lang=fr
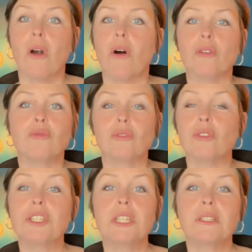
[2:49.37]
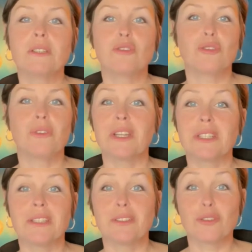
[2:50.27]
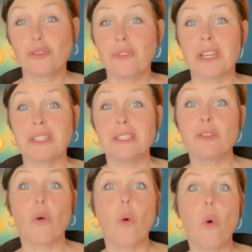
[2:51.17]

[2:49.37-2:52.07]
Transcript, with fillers: en toute logique, je devrais, être,